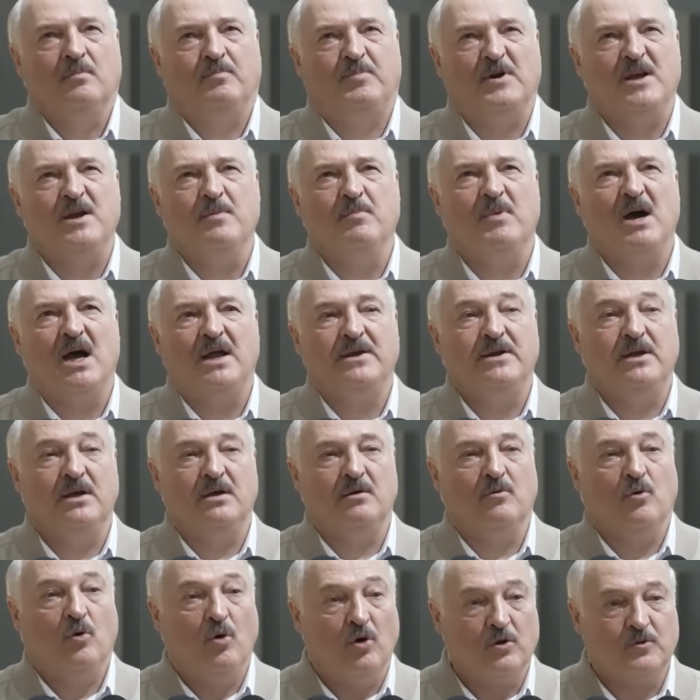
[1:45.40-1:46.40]

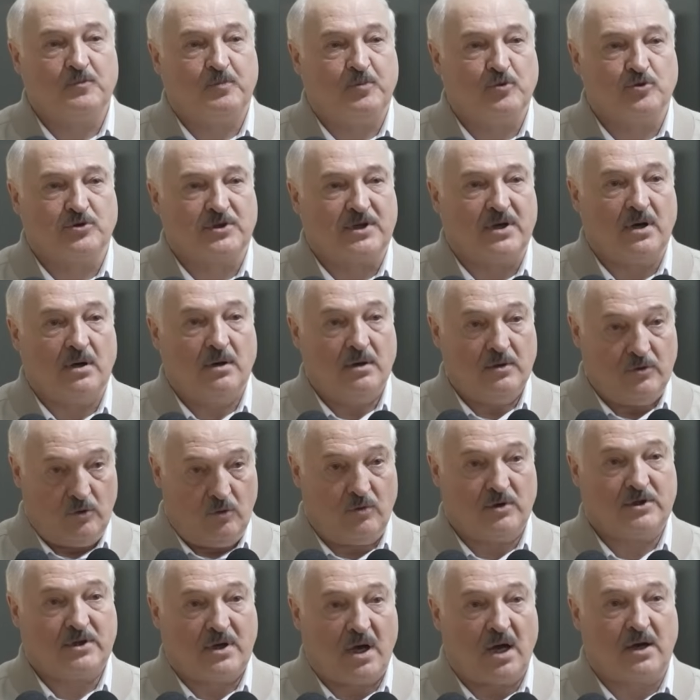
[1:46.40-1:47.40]
понимании отпуска,
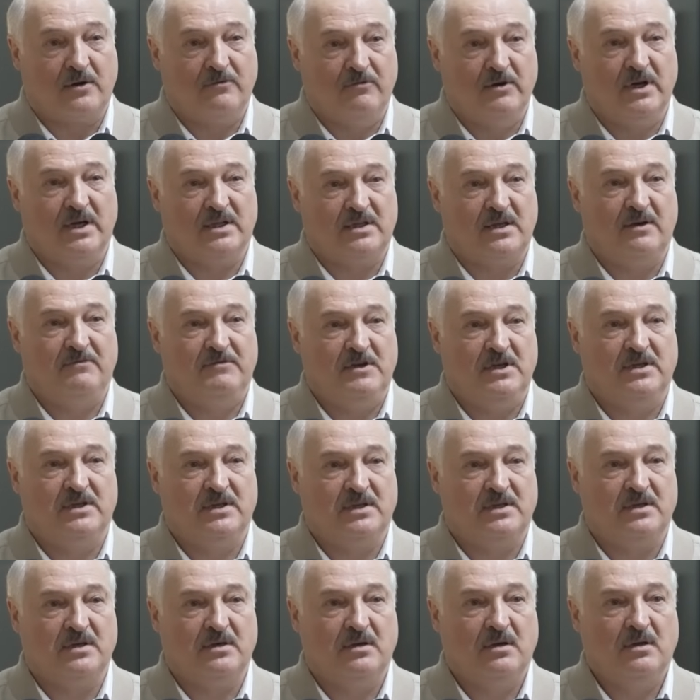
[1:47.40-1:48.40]
ну вот как вы это
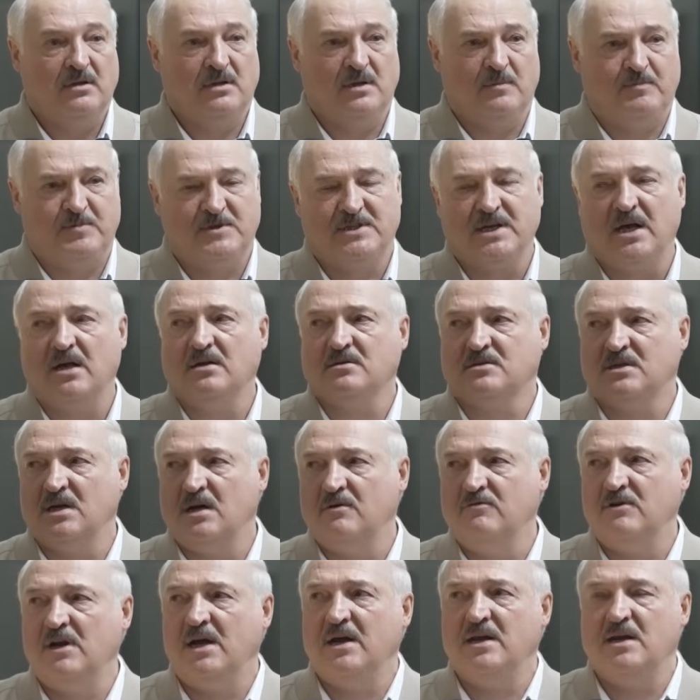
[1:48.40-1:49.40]
видите, написал
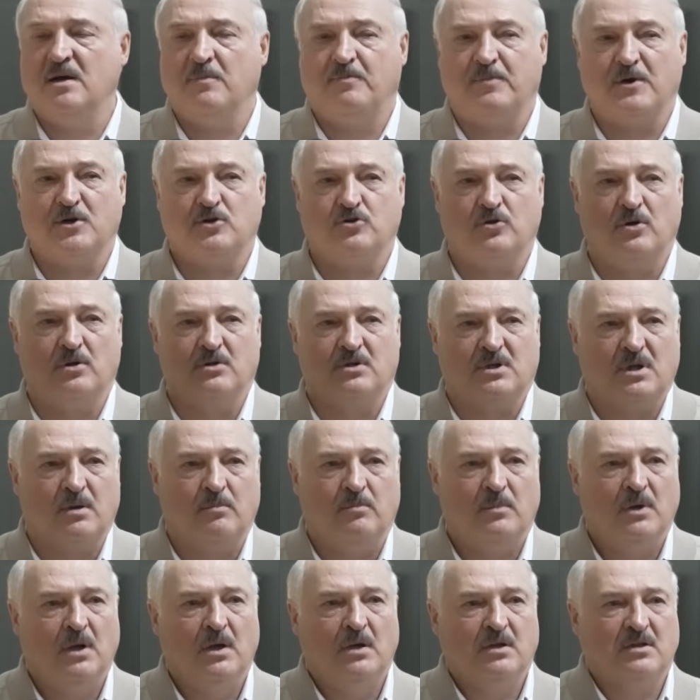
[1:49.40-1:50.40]
заявление, пошел
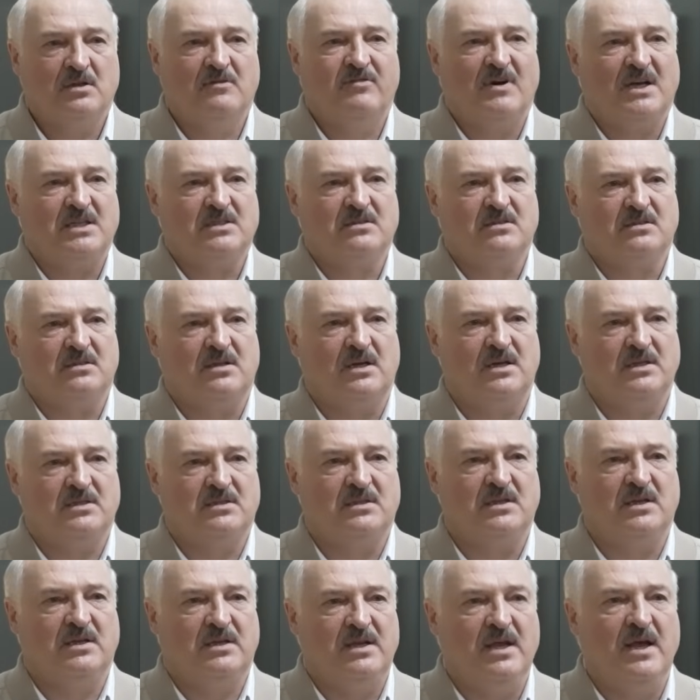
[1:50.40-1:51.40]
там
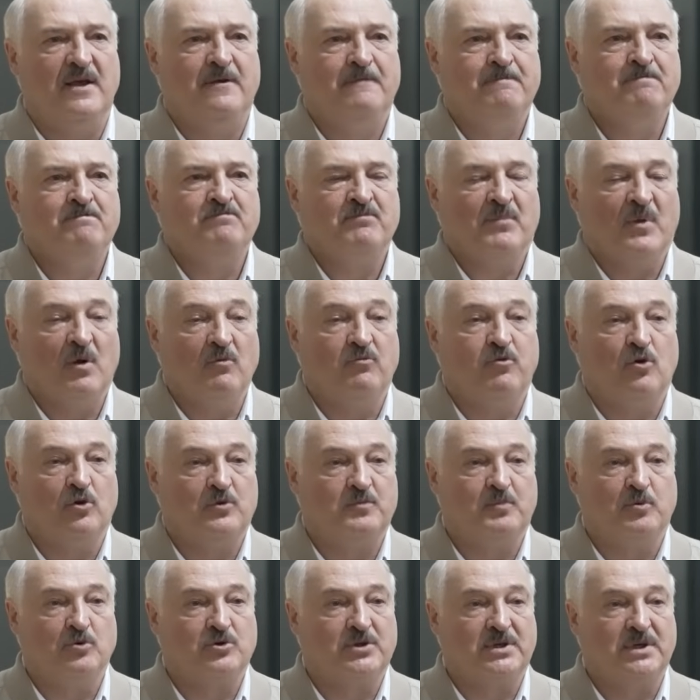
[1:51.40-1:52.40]
20-30 дней в
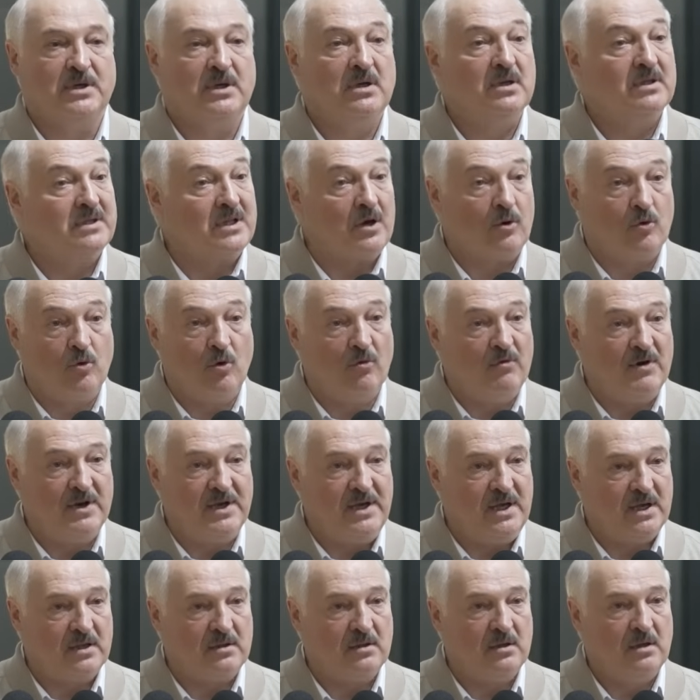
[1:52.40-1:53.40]
отпуске. Такого
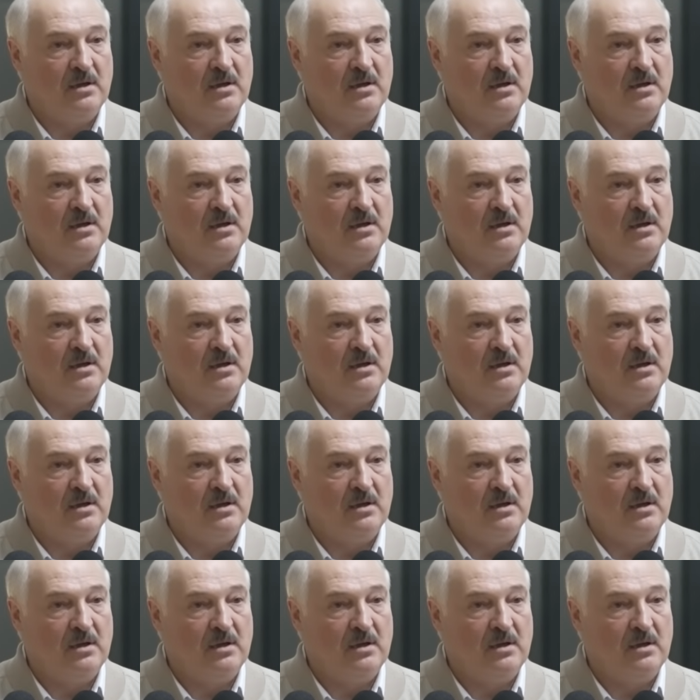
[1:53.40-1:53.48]
нет.